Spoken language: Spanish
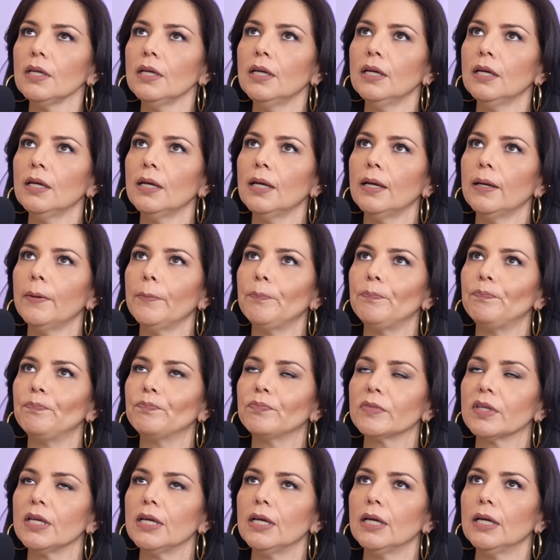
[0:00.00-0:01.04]

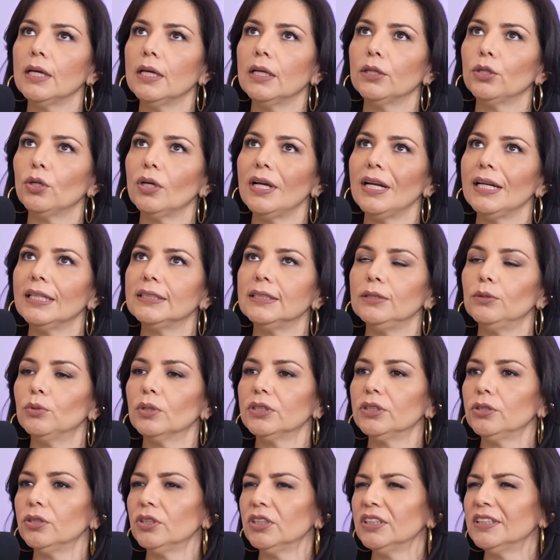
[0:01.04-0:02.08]
Em, todas las
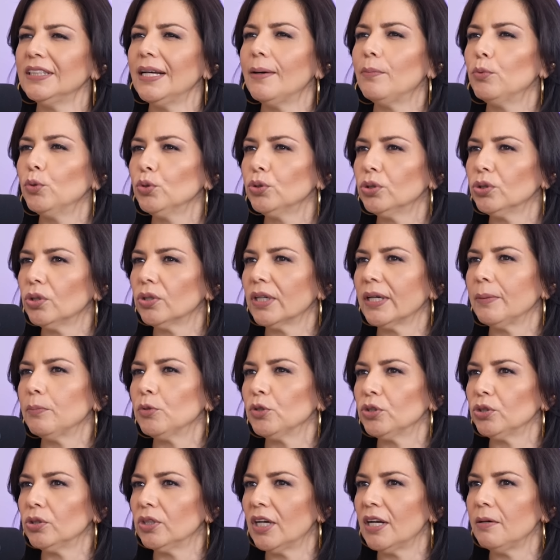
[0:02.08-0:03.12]
situaciones de abuso que
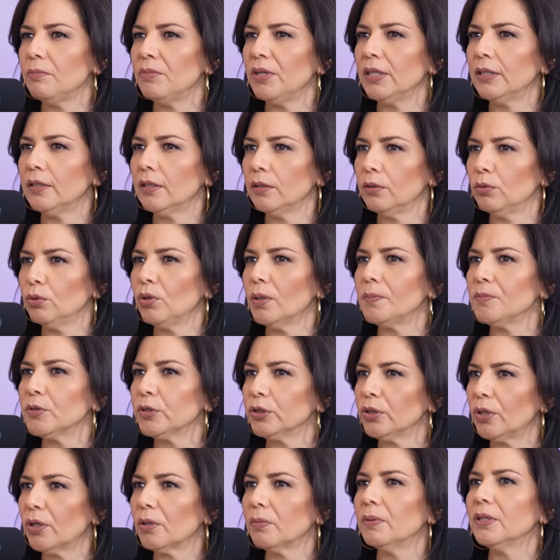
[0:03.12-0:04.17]
emocionalmente tú
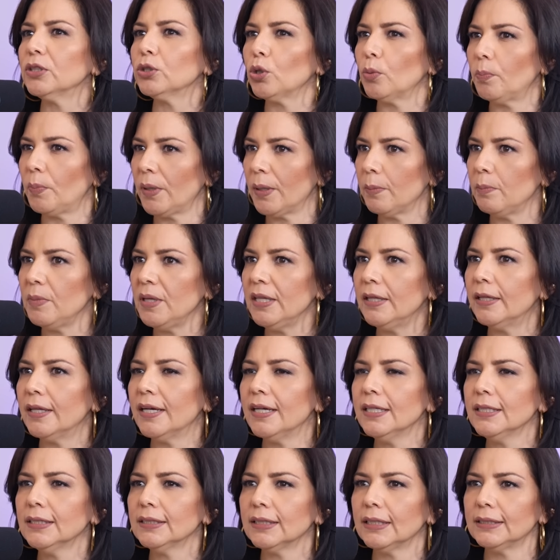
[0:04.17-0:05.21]
absorbes o
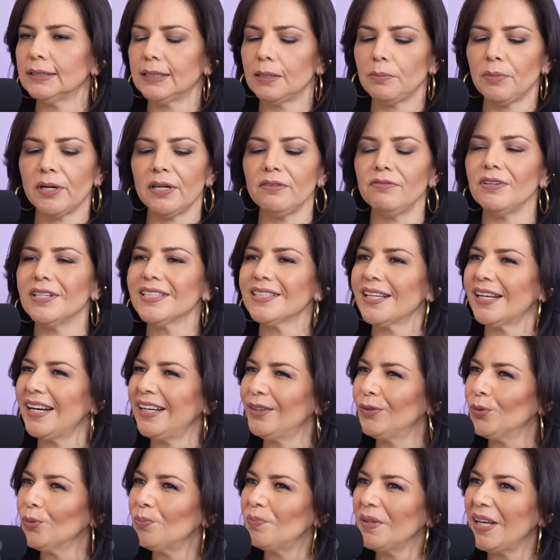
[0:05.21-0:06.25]
permites se manifiestan
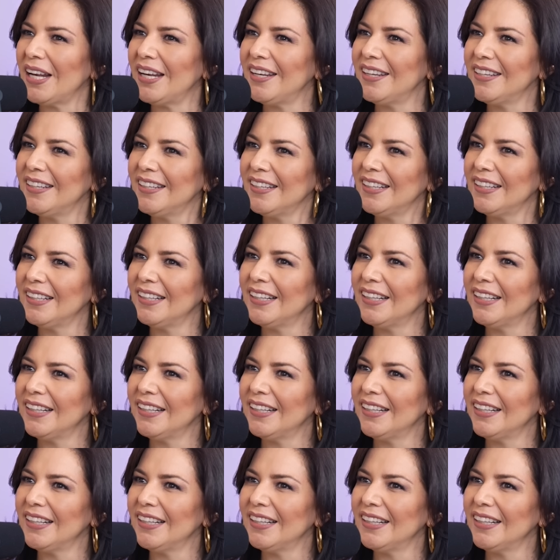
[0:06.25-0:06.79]
en tu piel.